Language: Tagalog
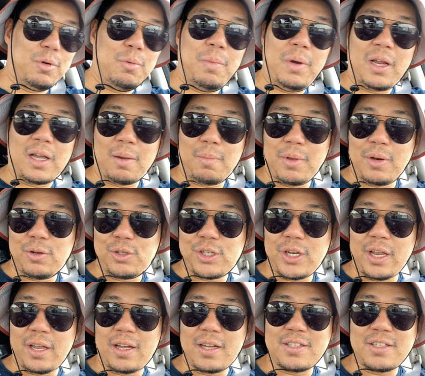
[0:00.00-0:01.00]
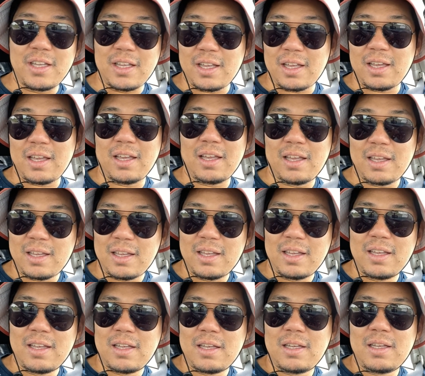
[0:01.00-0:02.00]
bumili kami ng shake kasi
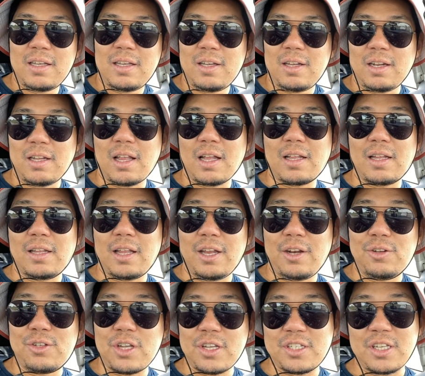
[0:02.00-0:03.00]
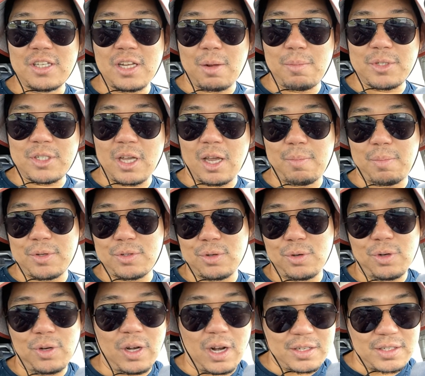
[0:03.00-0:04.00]
tatandaan nyo sa isa sa amin sa
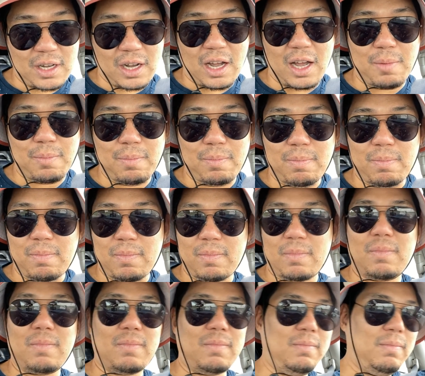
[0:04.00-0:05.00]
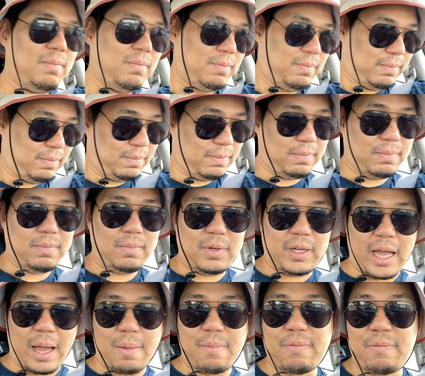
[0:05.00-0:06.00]
episode yung nasa camp
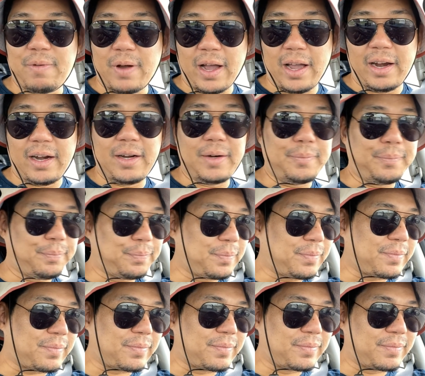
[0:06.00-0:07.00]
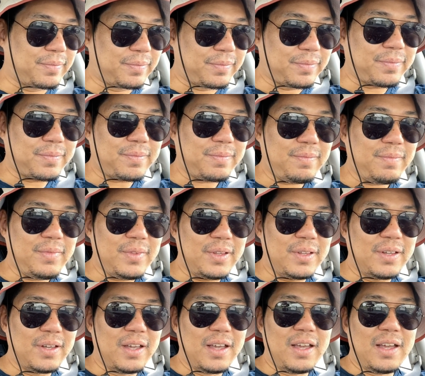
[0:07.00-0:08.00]
campfire. Blender.
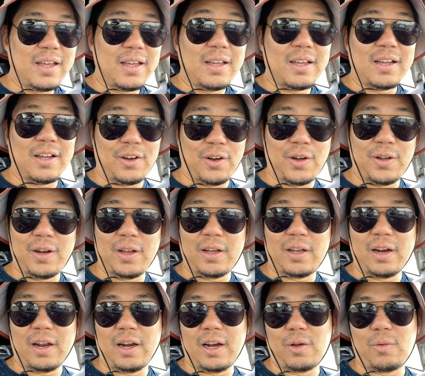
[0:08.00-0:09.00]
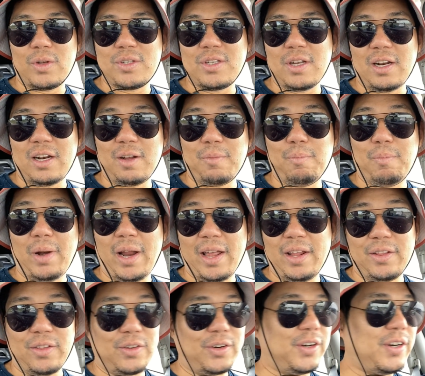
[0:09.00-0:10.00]
Oo, oh, nagre-request sila ng
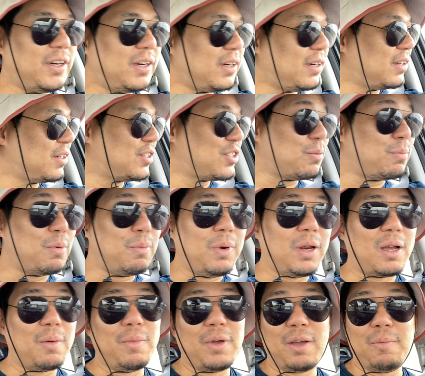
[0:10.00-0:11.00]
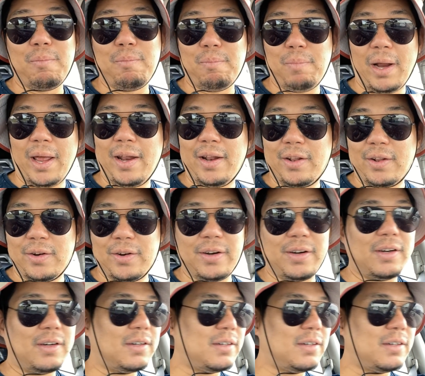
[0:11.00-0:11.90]
blender. So bumili kami ng blender.